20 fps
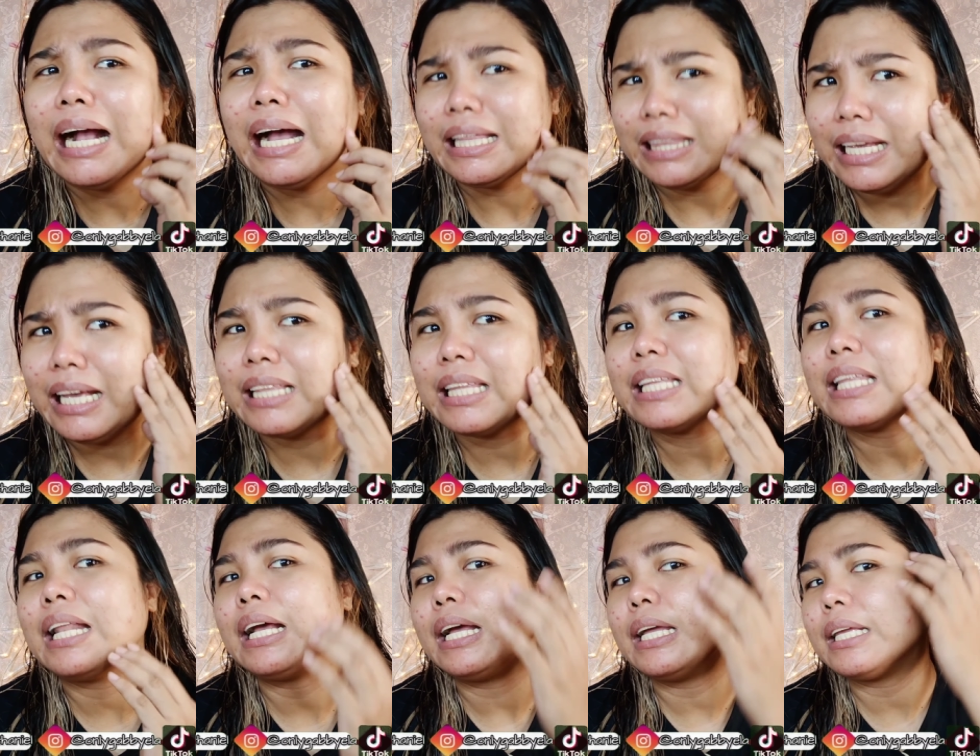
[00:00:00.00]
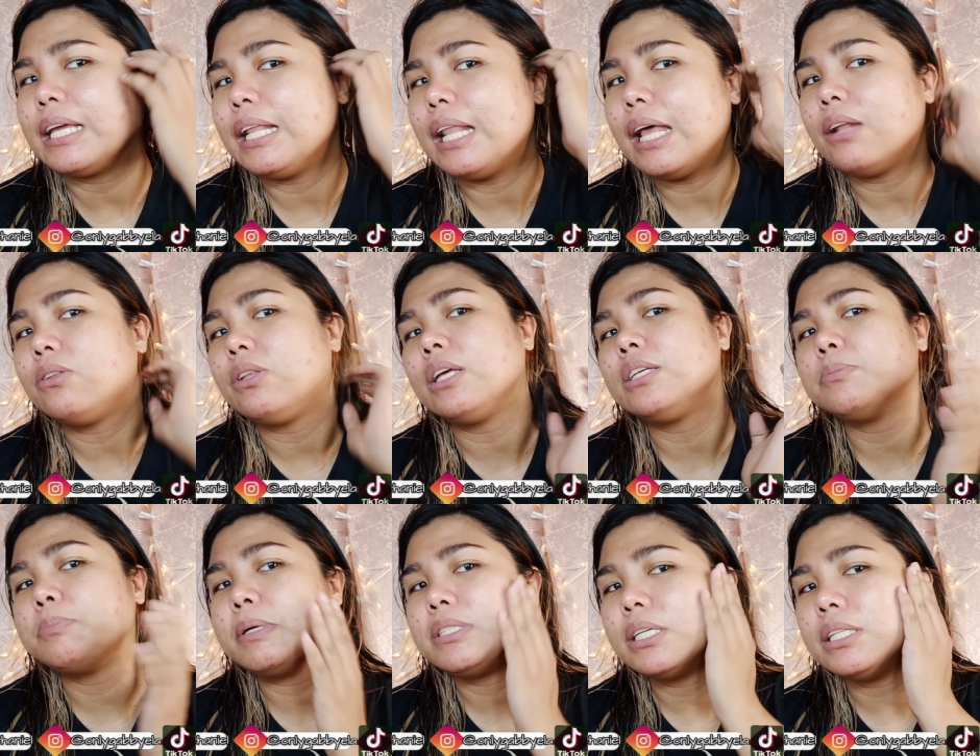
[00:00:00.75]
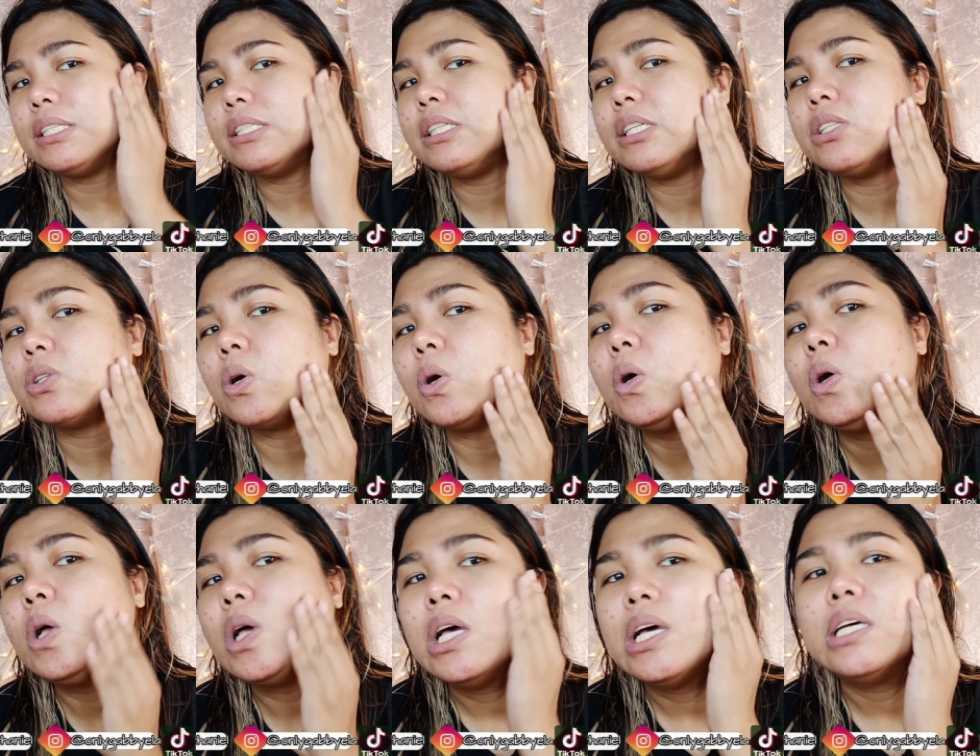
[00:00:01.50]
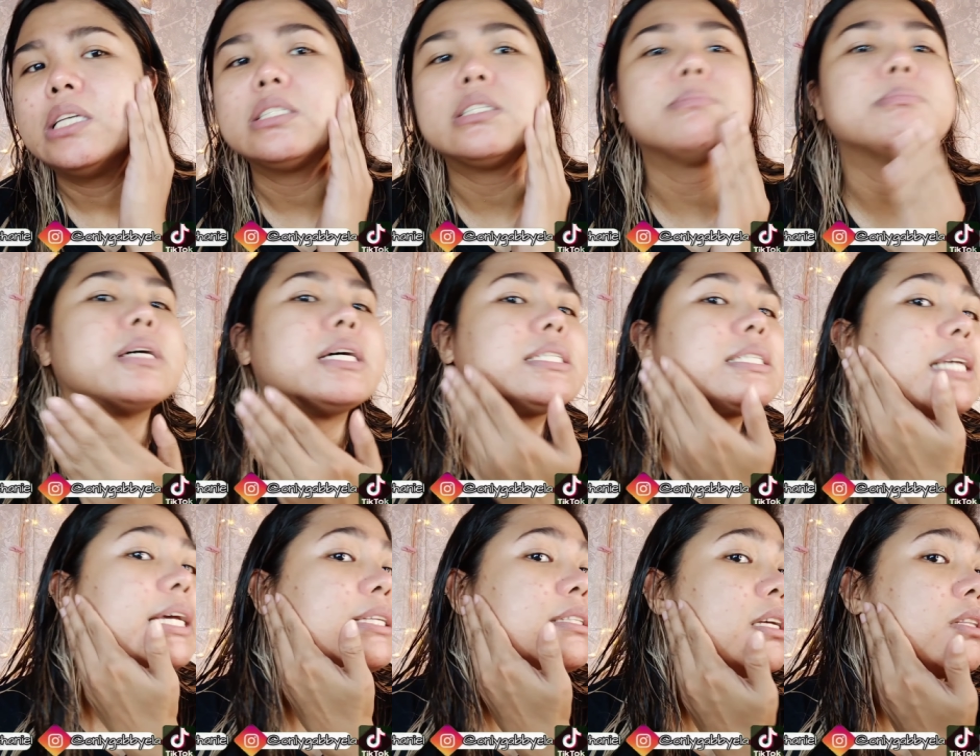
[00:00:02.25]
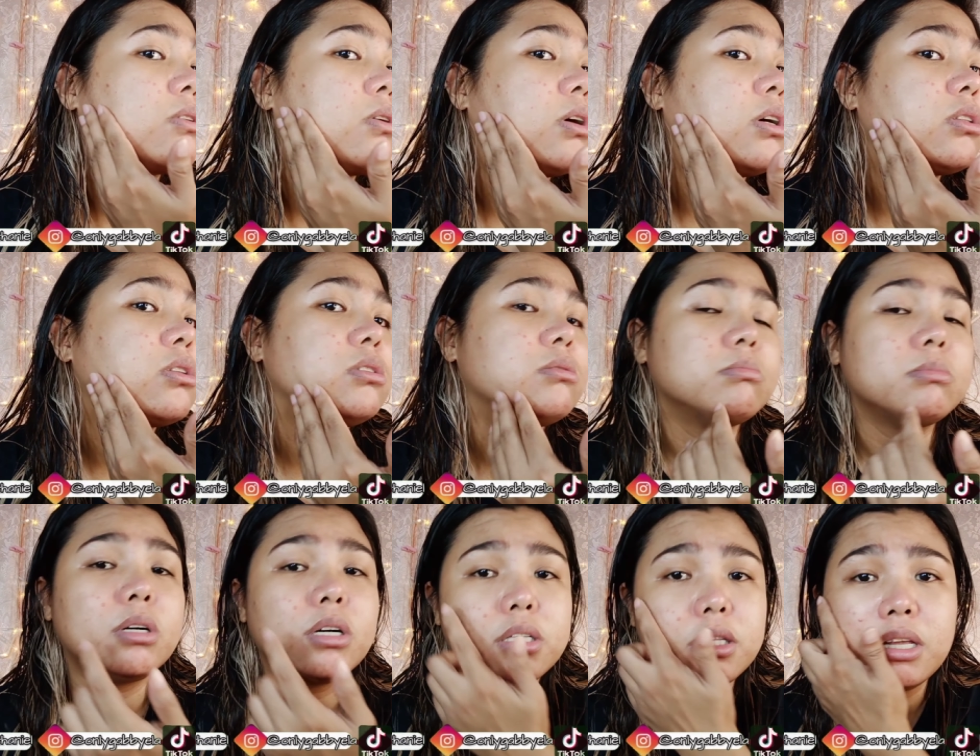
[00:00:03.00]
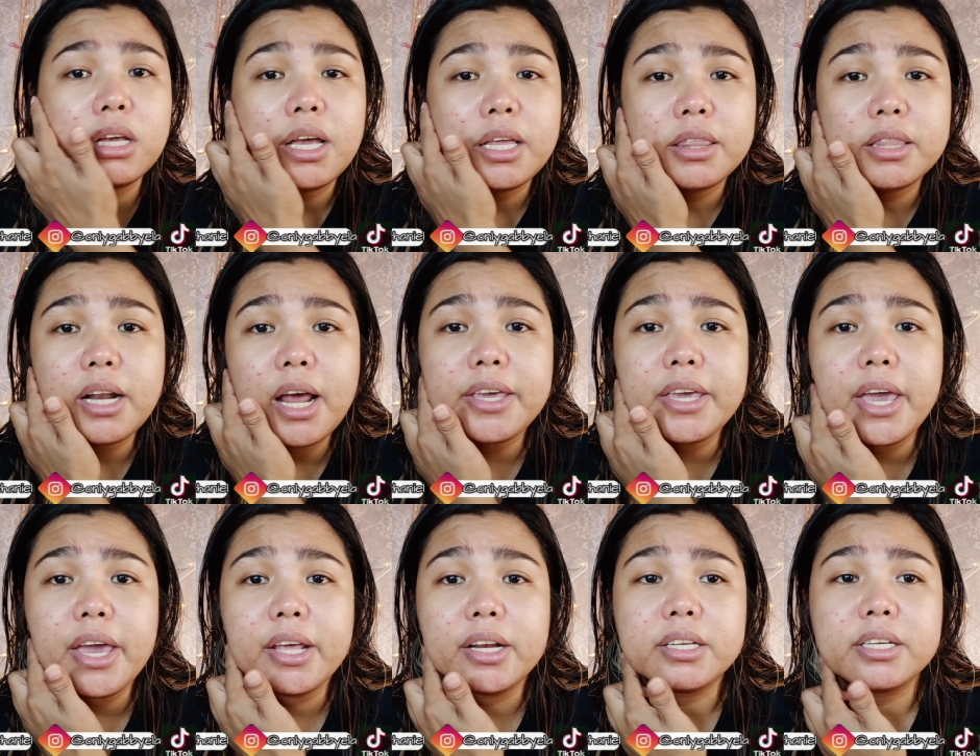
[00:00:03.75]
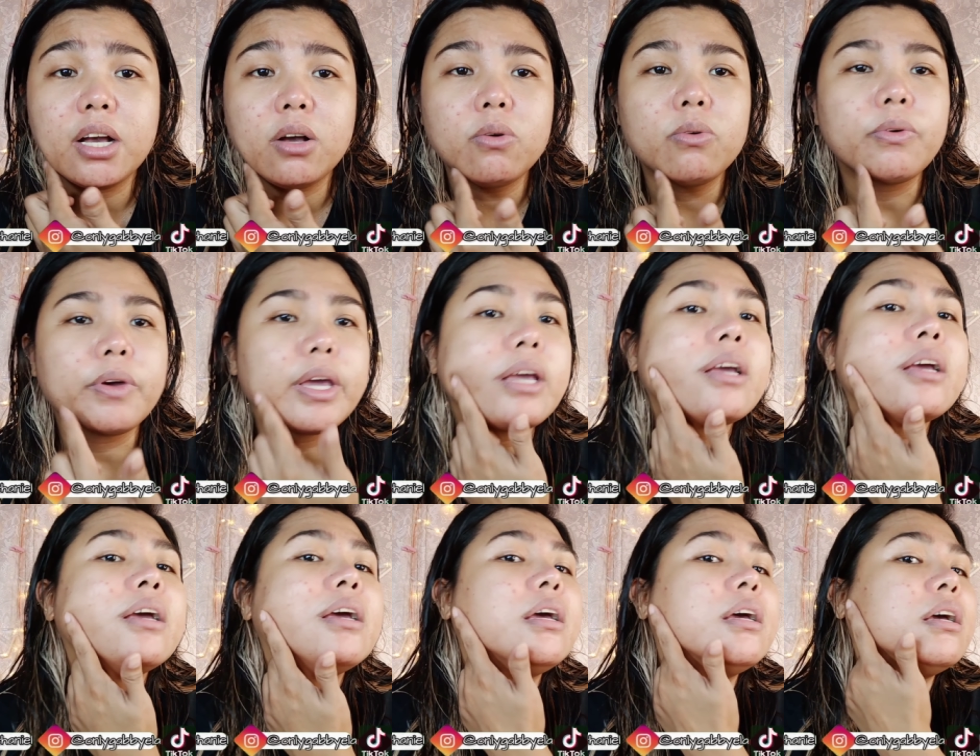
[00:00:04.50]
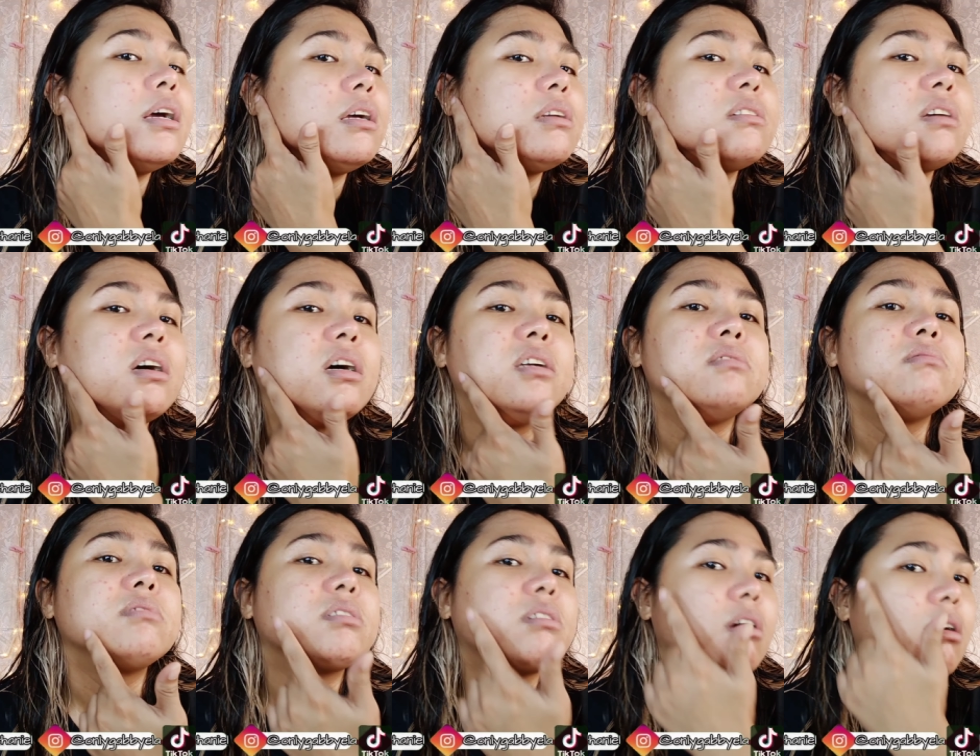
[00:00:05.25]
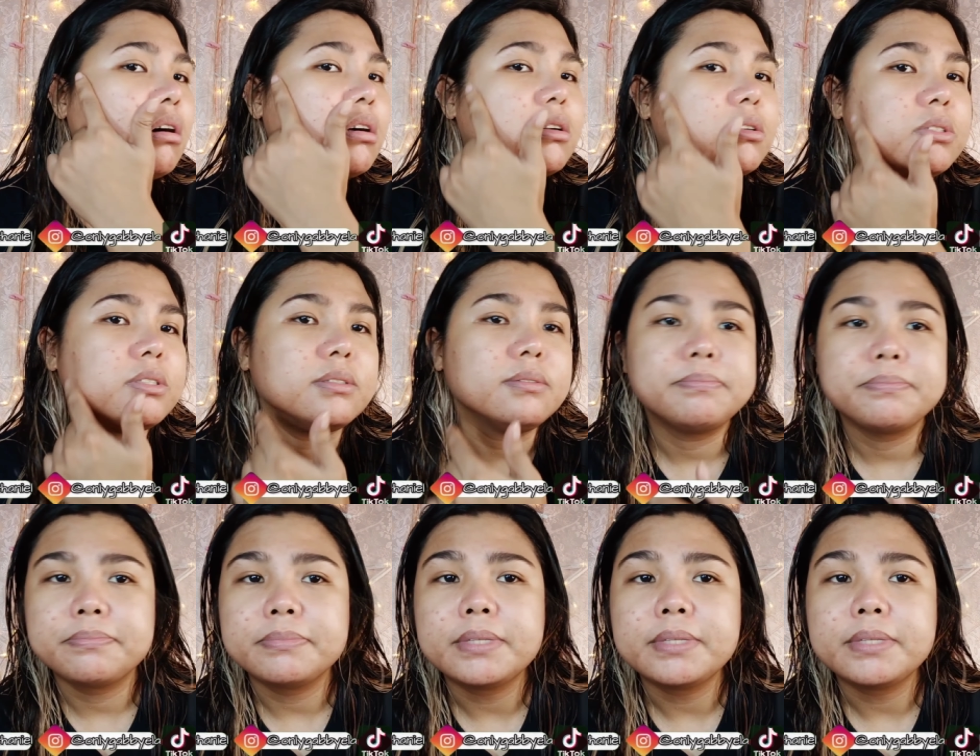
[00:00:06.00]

Ang kati-kati talaga niya, lalo na especially dito sa mga side na to. Ito yung mga dry area ko eh. Yan, magkakaroon.